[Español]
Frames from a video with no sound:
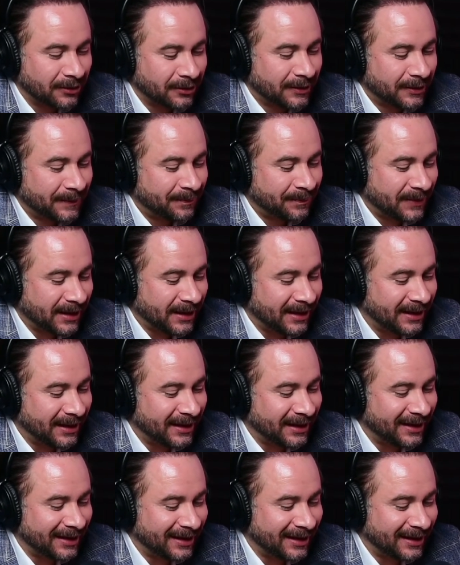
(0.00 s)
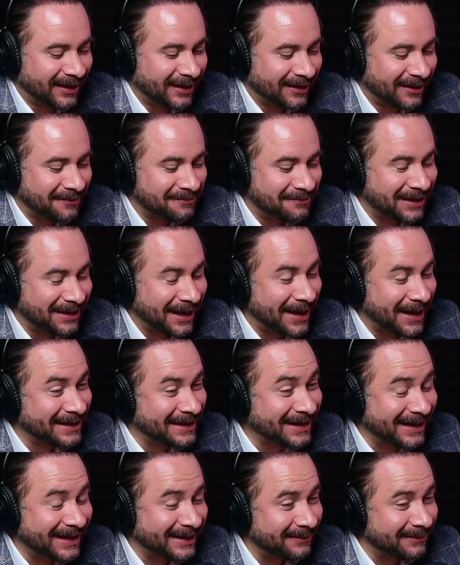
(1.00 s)
Eh, y es
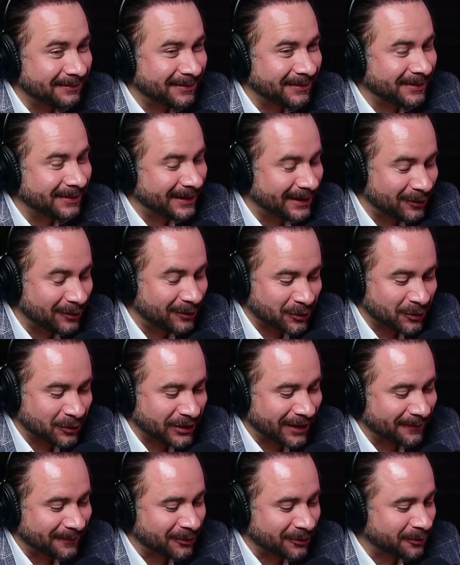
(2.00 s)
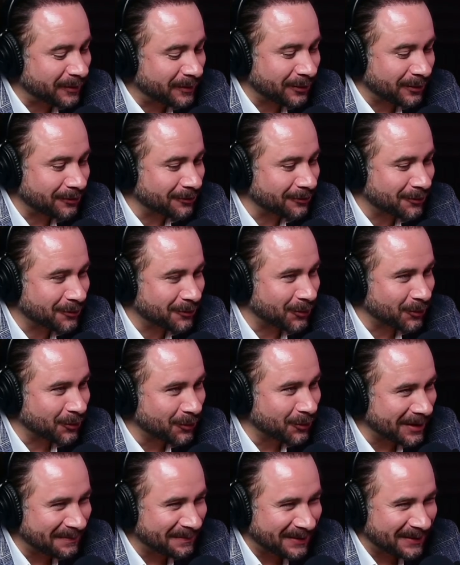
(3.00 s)
que, y lo escuchamos, pero con
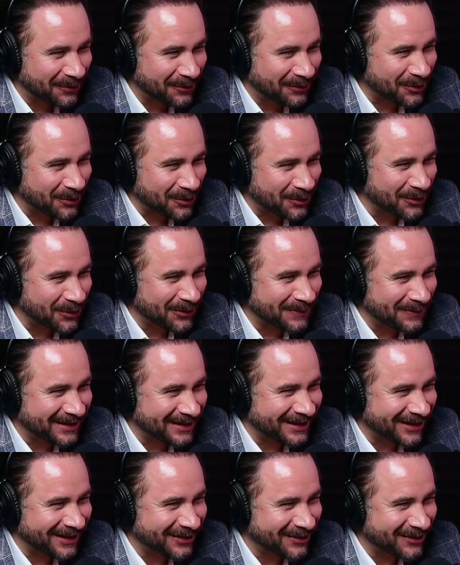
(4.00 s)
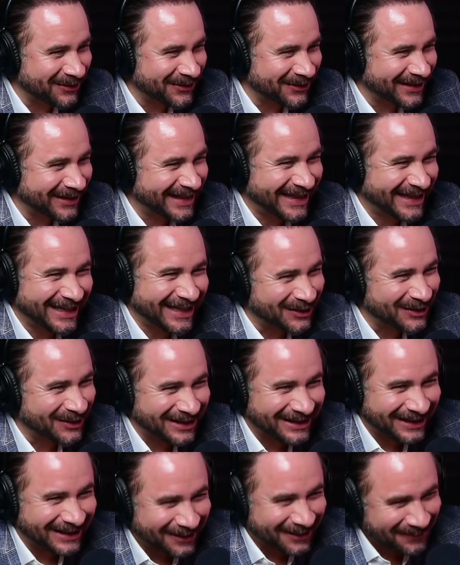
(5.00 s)
una palabra o con un comentario, los
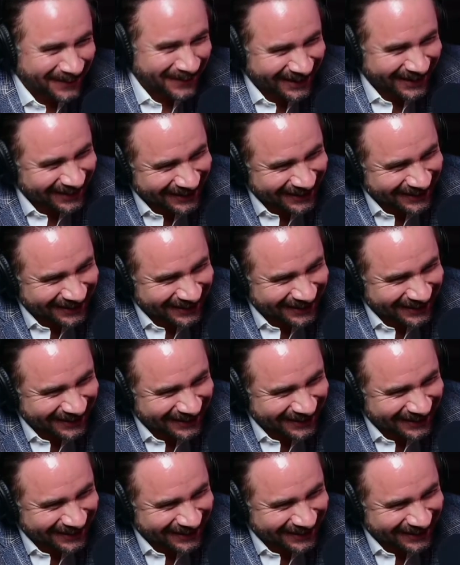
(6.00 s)
desarma